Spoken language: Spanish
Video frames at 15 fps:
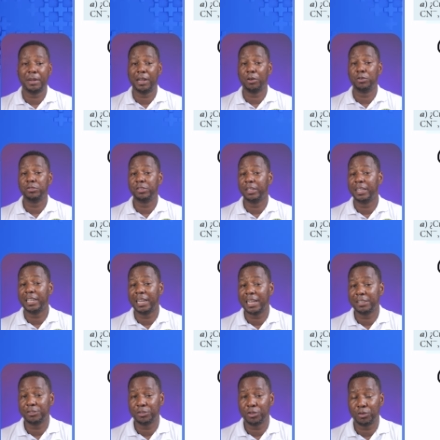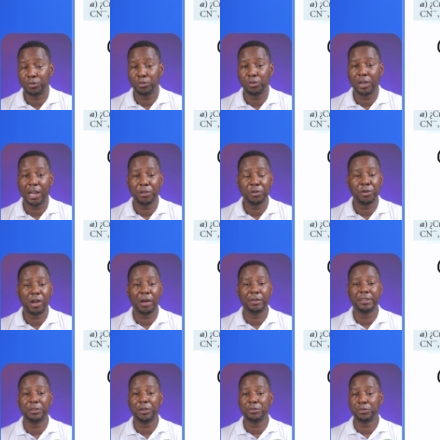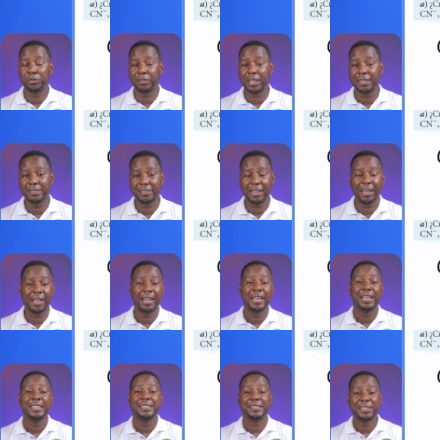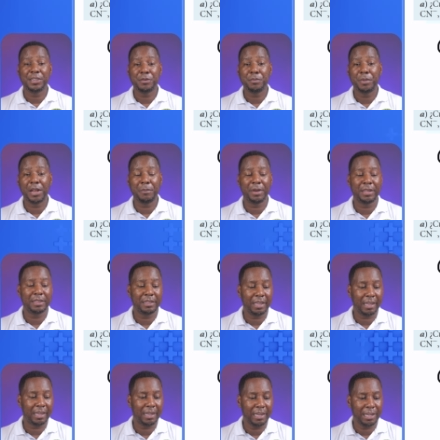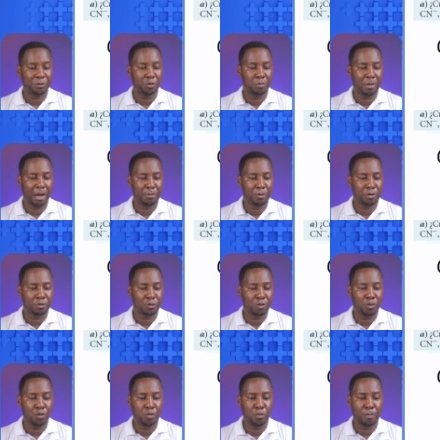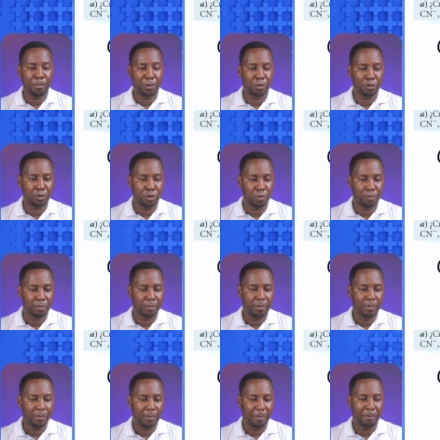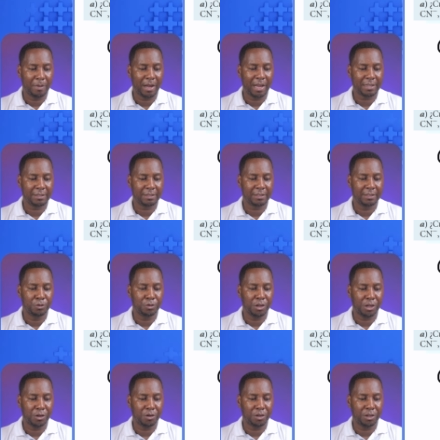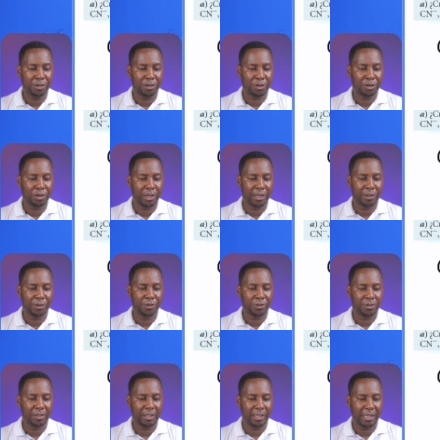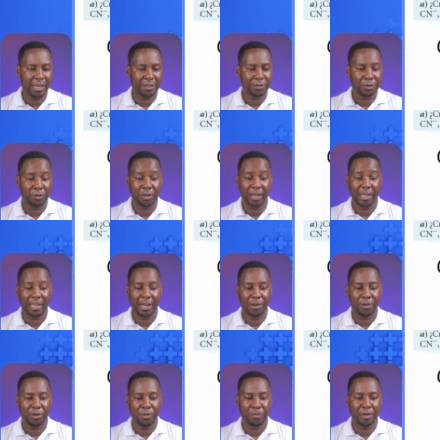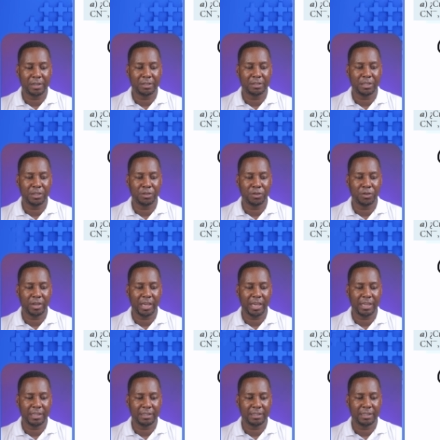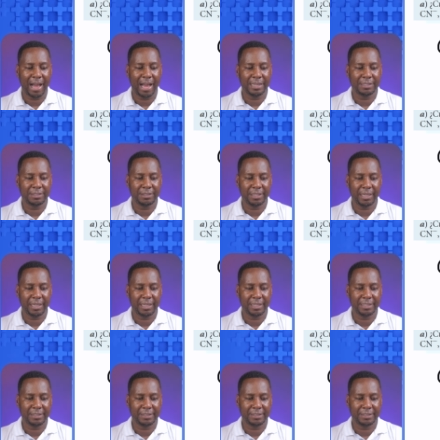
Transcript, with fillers: para conseguir el ácido conjugado de una sustancia simplemente le sumamos un protón más un ion hidrógeno y esto queda convertido en HCN.